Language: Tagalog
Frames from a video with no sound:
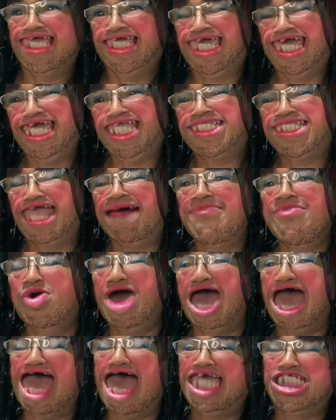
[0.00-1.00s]
Kita
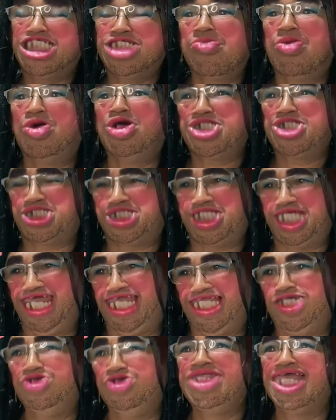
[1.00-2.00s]
mong ice for
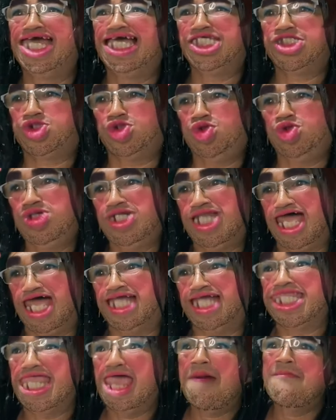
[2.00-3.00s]
sale yung
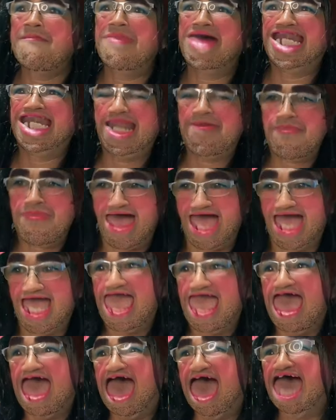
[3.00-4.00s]
nakasulat, malamang
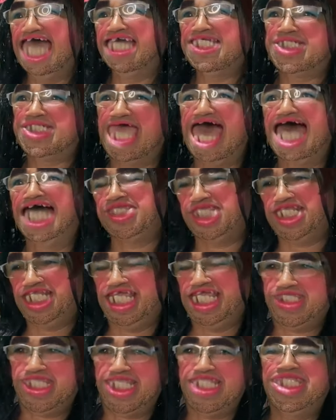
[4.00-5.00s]
ice ang
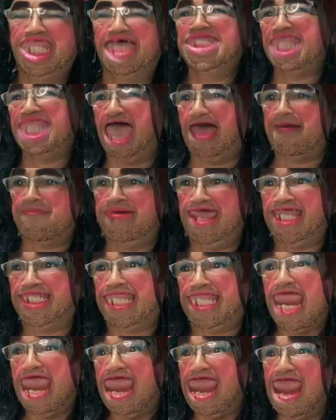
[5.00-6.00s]
tinitinda namin.
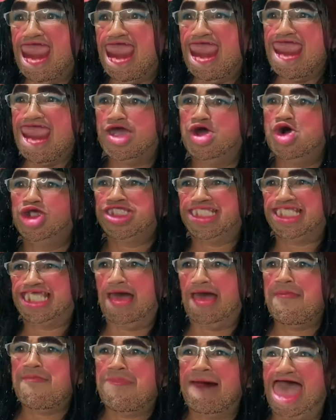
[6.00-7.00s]
Engot
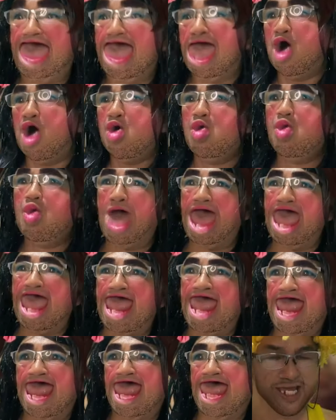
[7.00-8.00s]
ka ba,
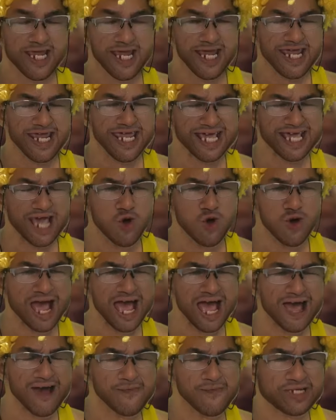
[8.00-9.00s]
Juan? Ikaw
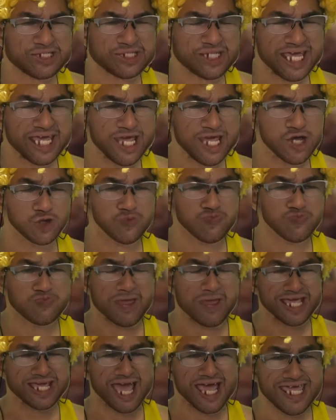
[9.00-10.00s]
nga ang mas engot
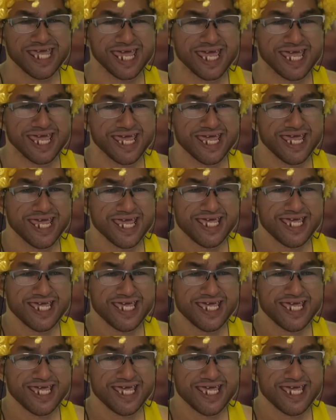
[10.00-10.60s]
ng gay eh.